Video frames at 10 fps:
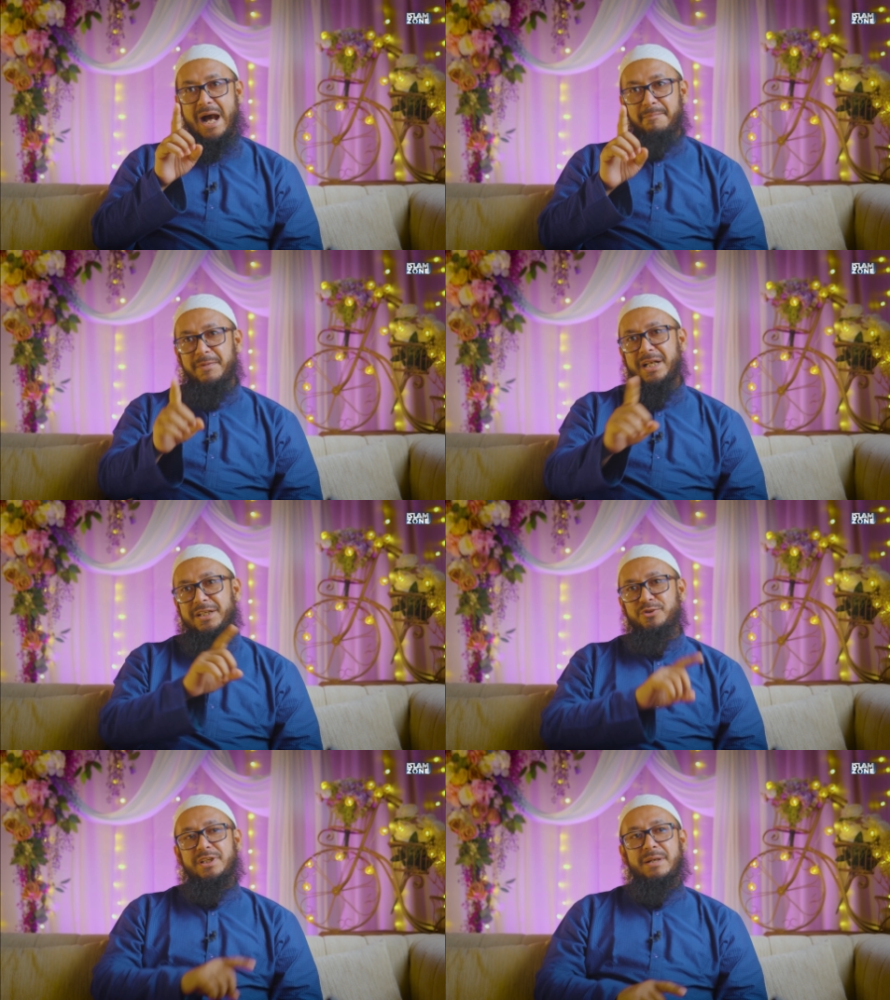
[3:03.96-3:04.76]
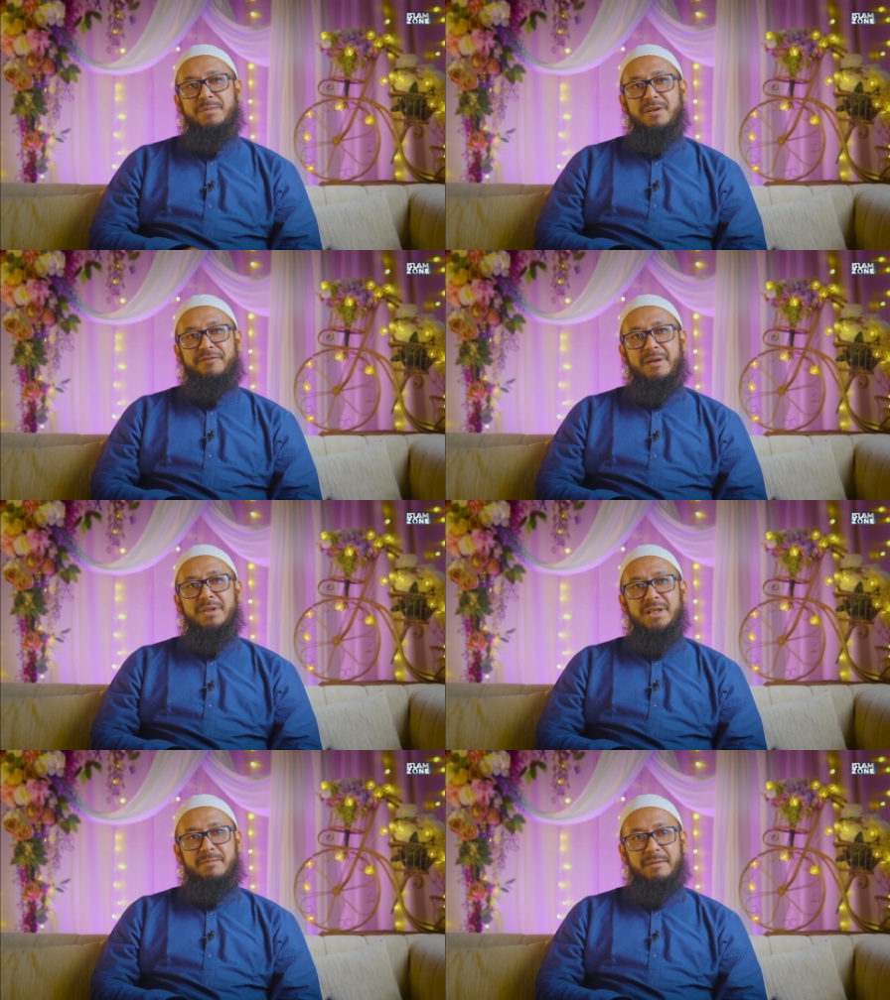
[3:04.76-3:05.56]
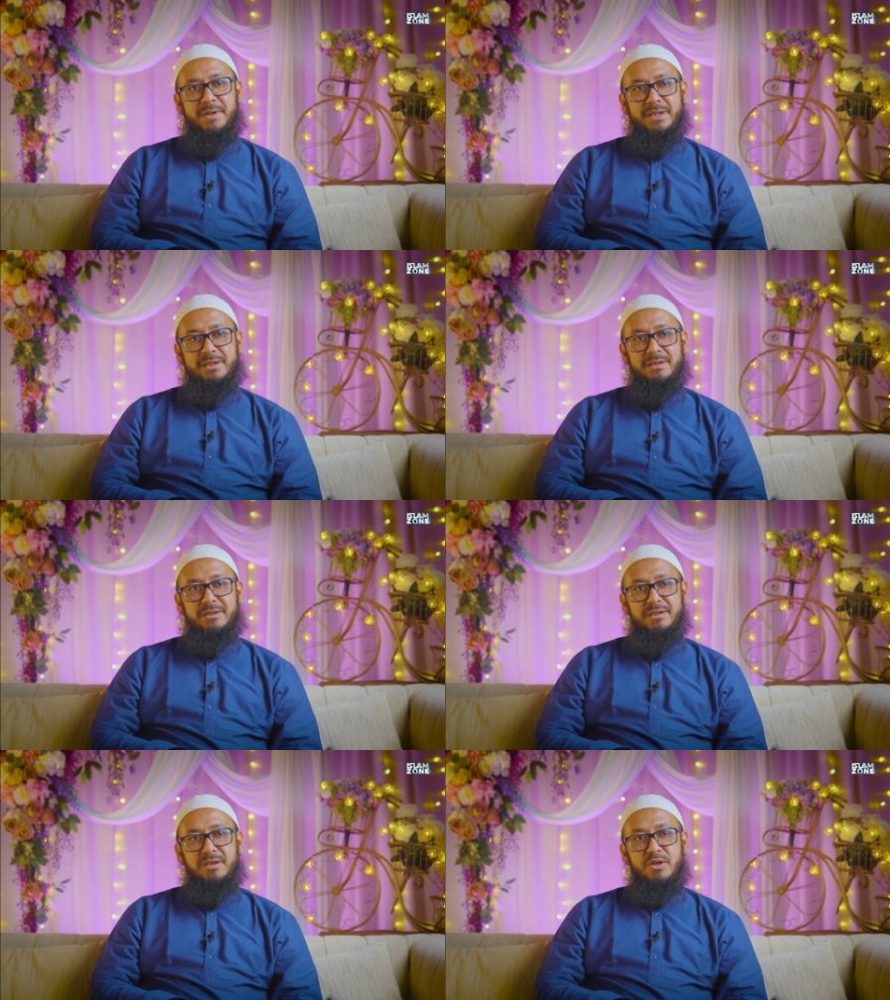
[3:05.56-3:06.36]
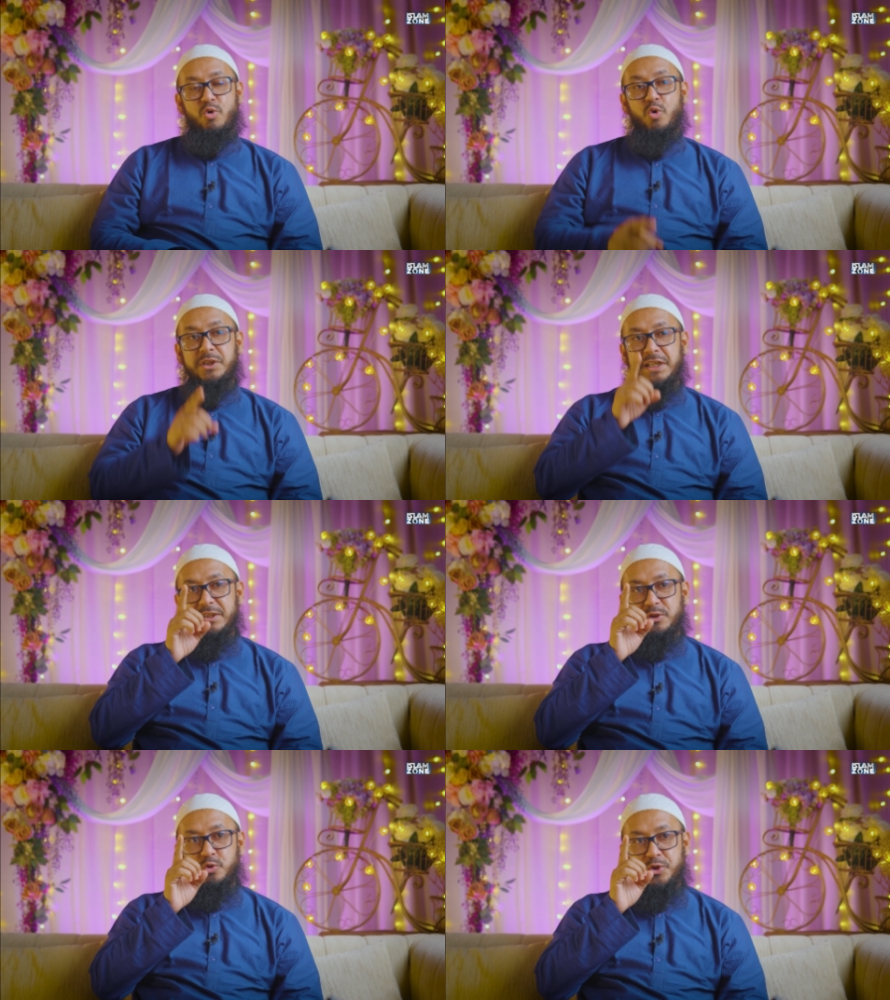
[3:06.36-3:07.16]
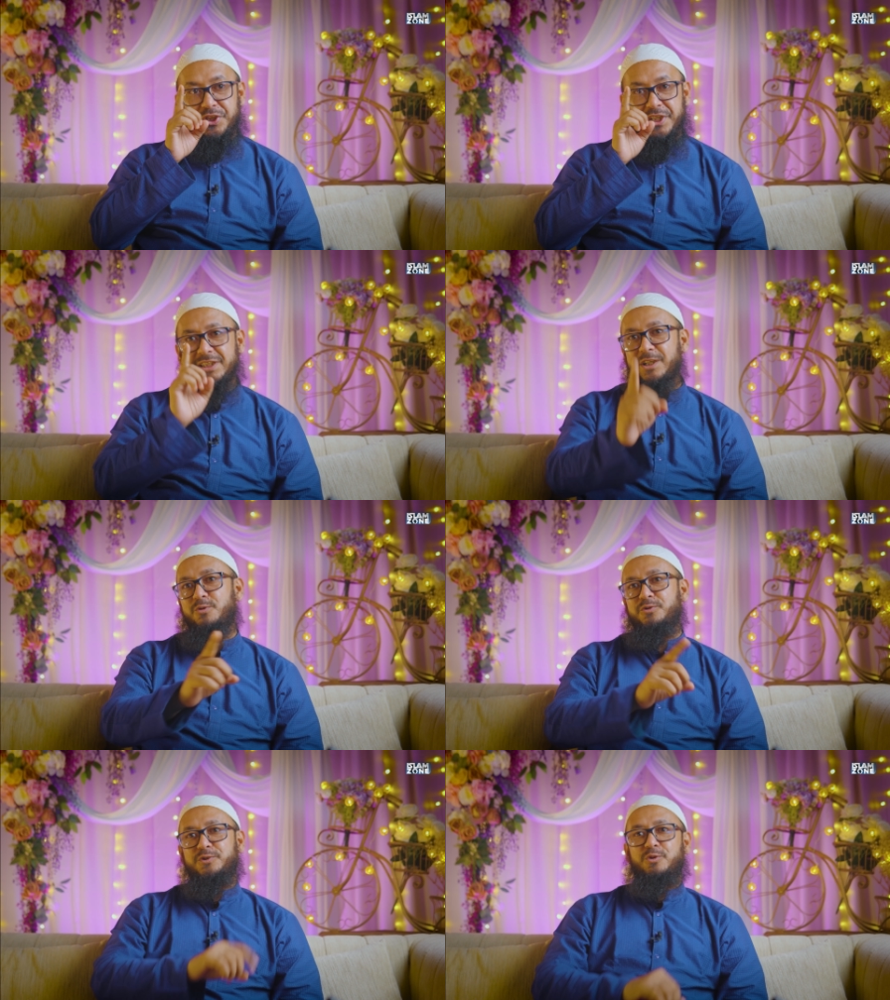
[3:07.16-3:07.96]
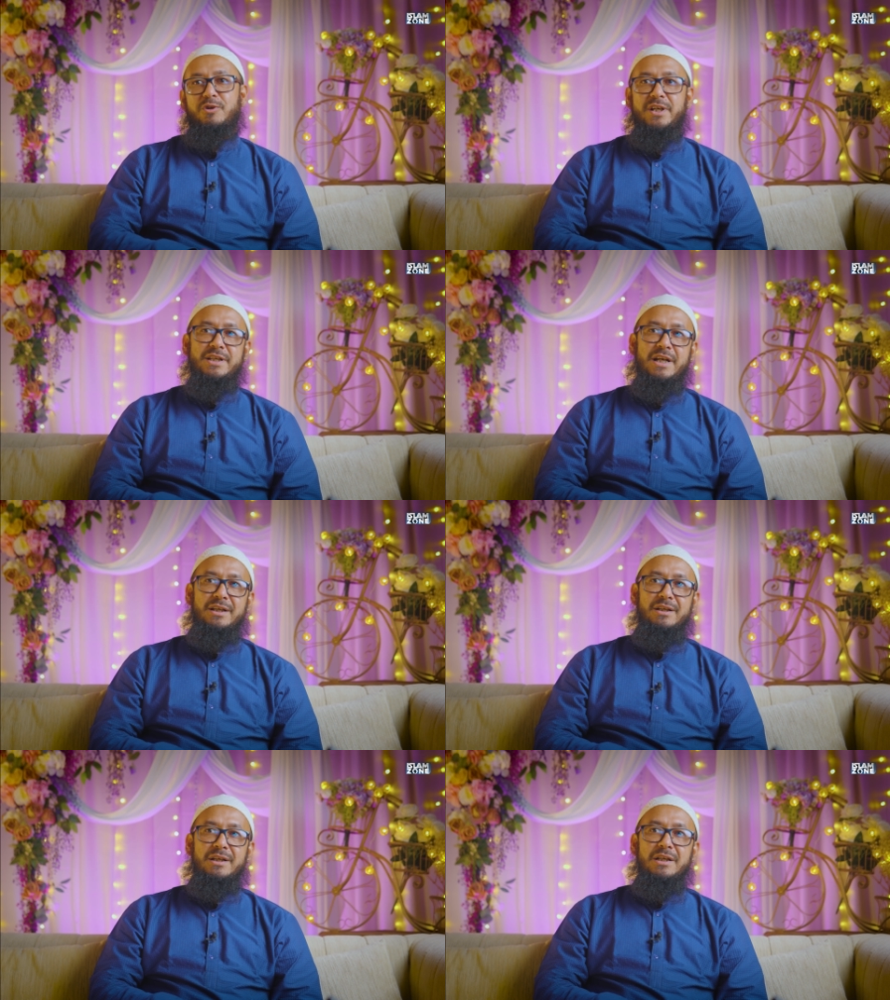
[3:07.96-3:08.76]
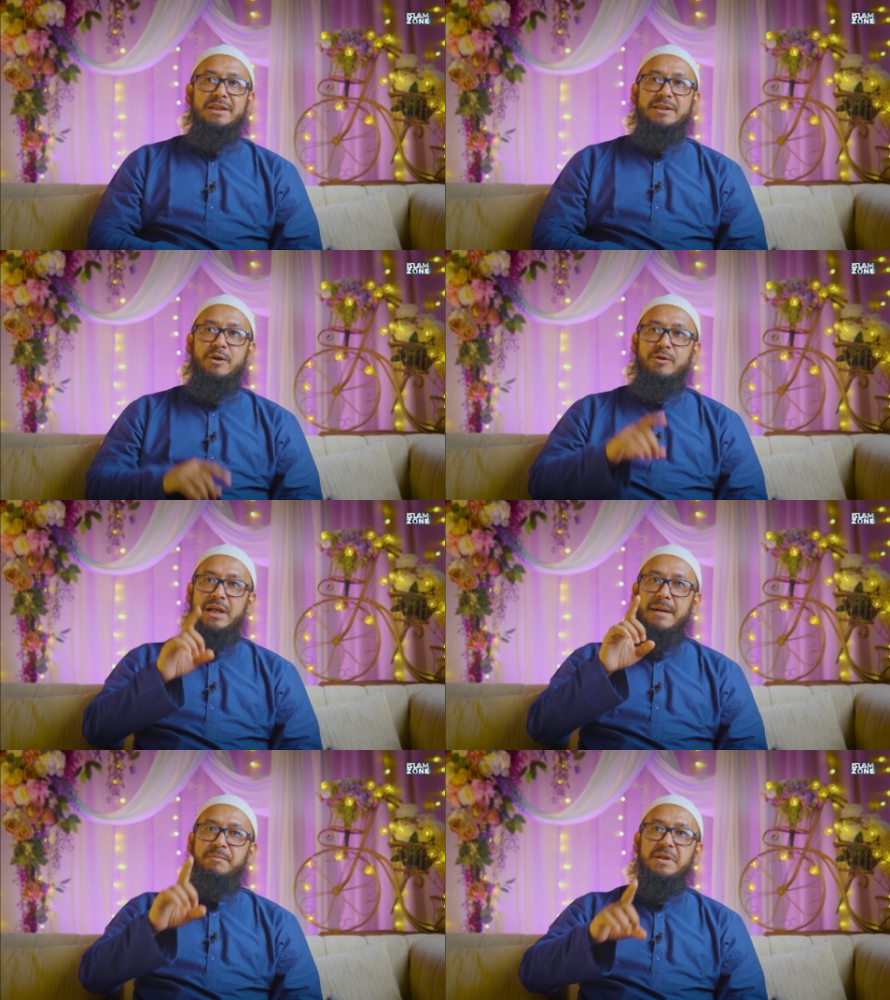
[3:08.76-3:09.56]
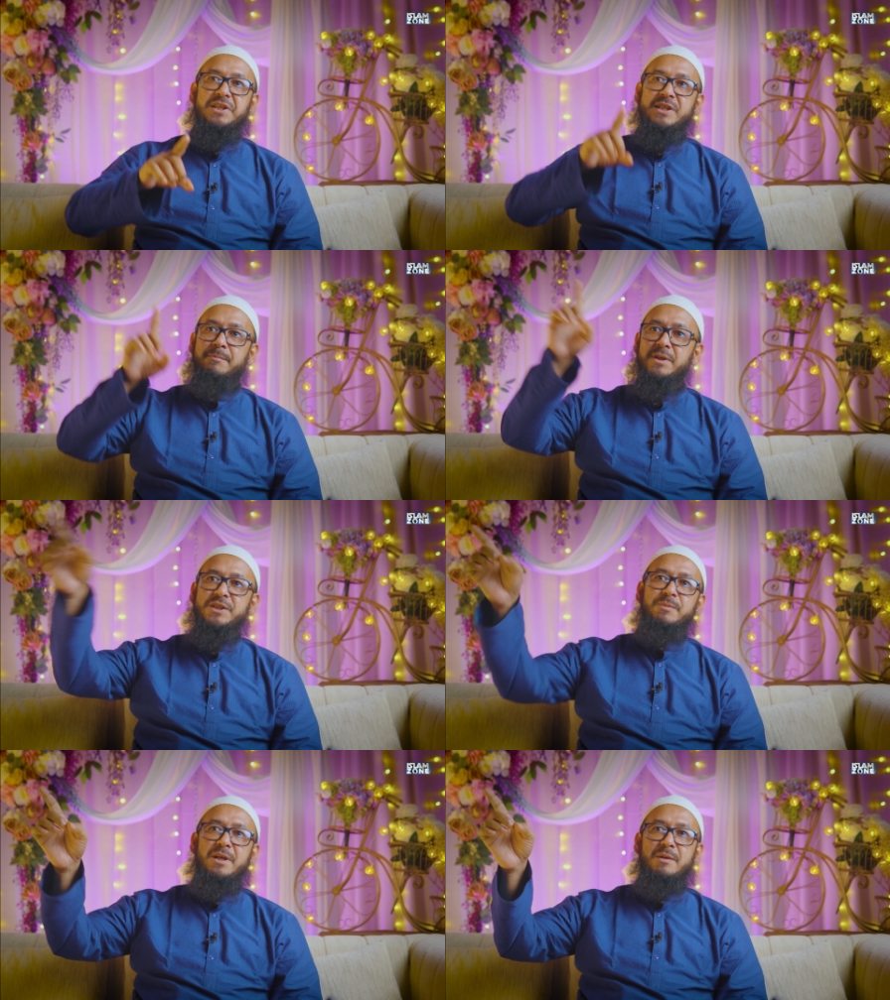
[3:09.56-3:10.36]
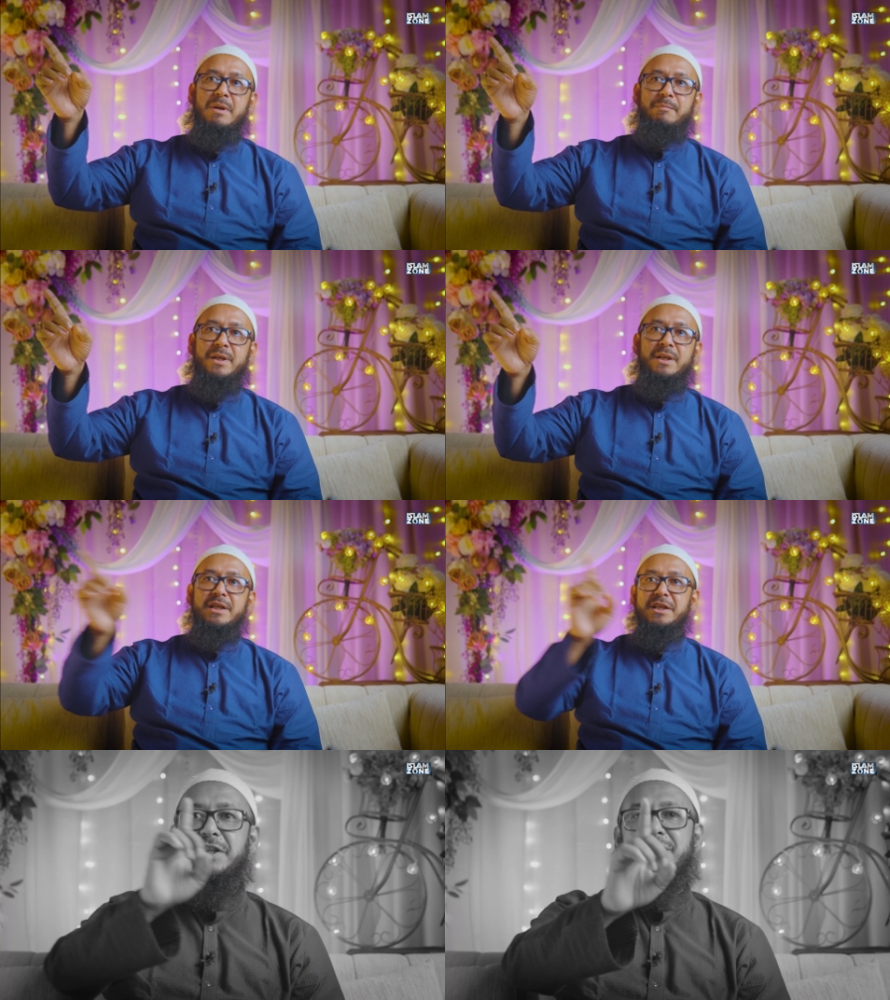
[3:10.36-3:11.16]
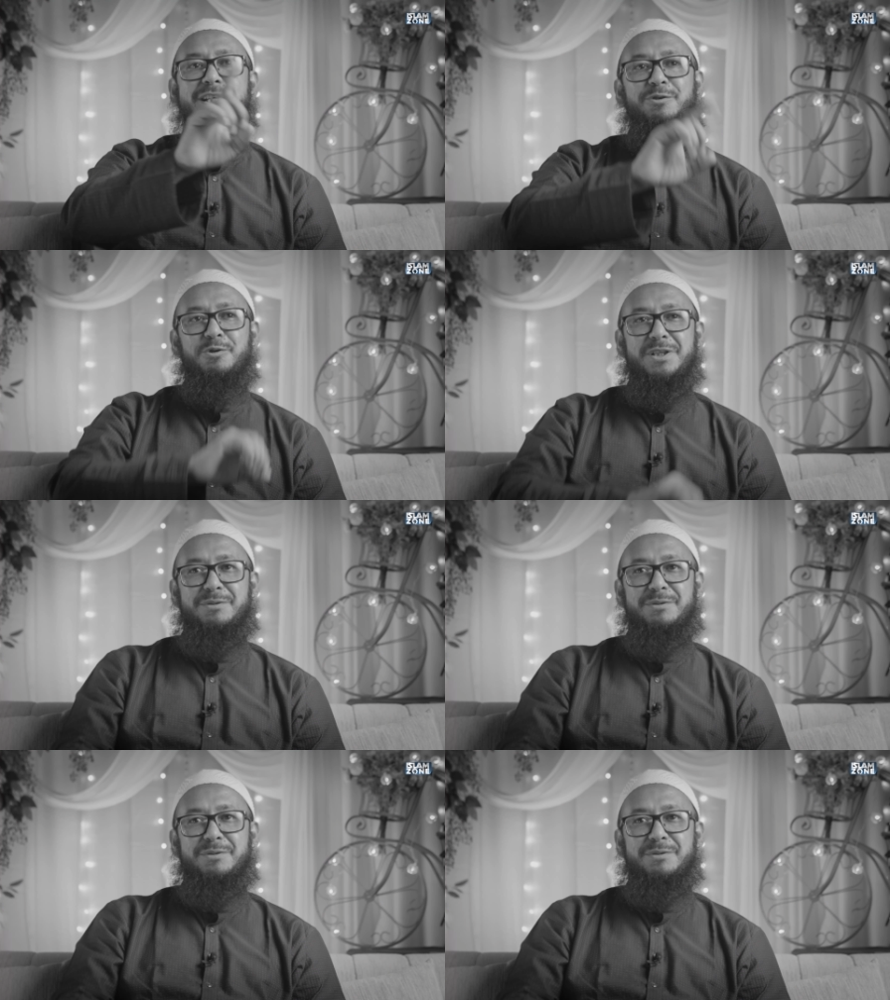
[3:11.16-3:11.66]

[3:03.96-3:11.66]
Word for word: আপনাকে যদি আপনার ফ্যামিলির ব্যাপারে অধিক দুশ্চিন্তাগ্রস্ত করা যায় তাহলে আপনি এস্টাবলিশমেন্টের ব্যাপারে নিষ্ক্রিয়